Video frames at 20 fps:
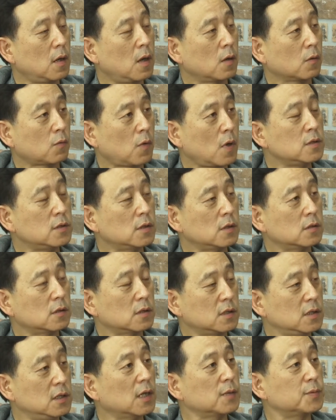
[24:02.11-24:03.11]
굉장히 이제
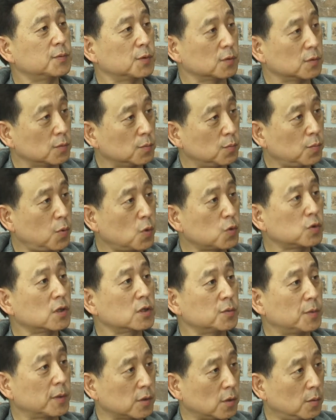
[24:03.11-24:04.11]
기하급수로 폭주할
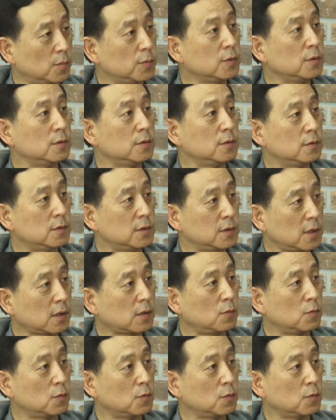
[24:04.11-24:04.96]
수밖에 없는 네, 시대가 온